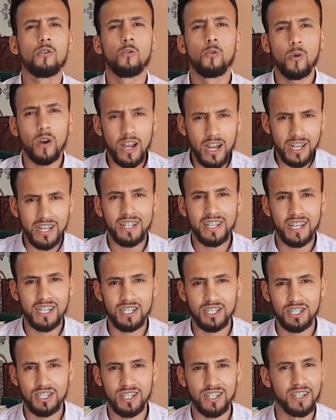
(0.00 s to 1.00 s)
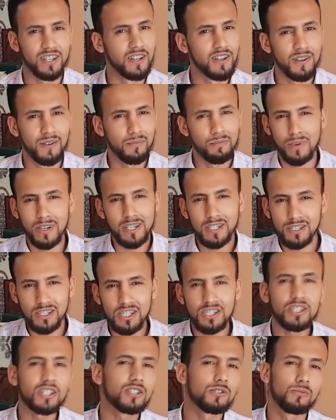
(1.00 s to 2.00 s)
وقع لك هادشي ما
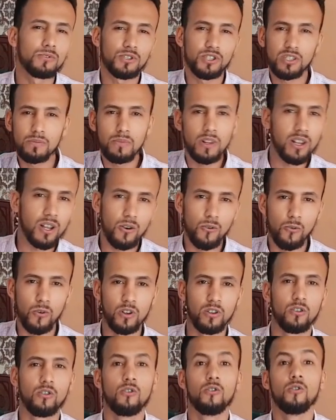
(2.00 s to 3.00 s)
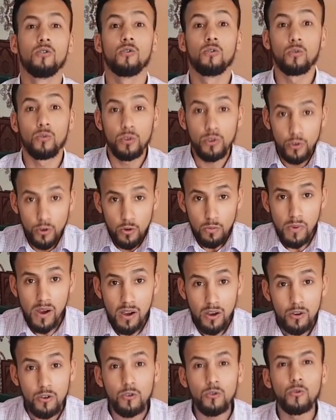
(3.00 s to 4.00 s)
كنتيش كتوجد من الاول واليوم
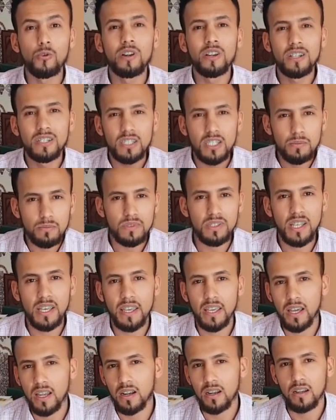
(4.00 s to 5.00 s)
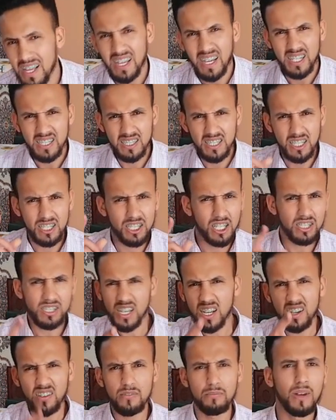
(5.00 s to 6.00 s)
وليتي مزير خاصك
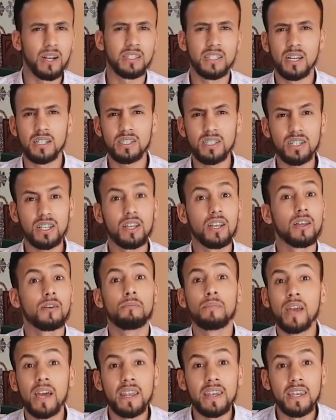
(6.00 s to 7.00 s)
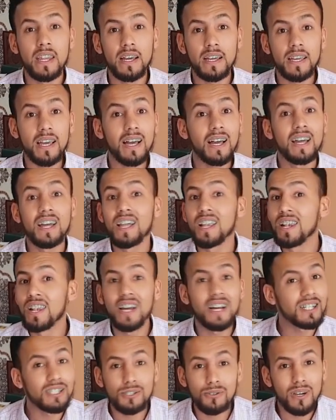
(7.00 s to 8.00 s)
تعترف مع ذاتك بانك
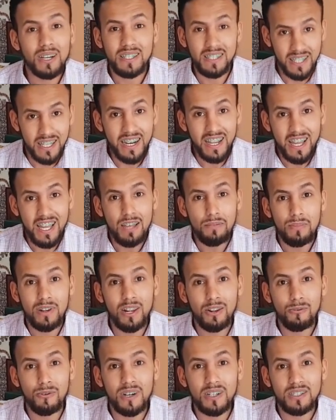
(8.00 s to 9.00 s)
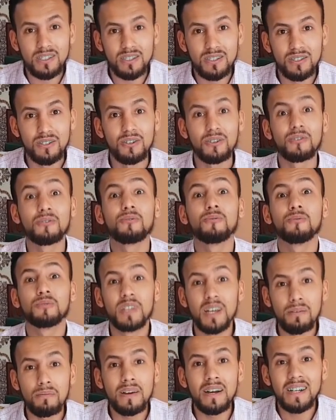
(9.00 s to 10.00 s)
لا تقدر عامل الوقت
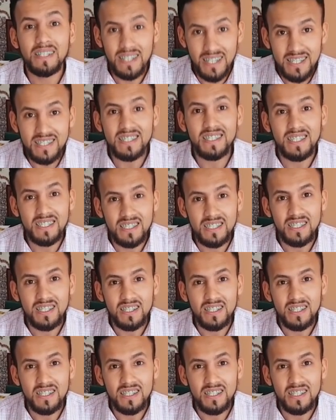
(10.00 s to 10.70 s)
ودابا عاد حسيتي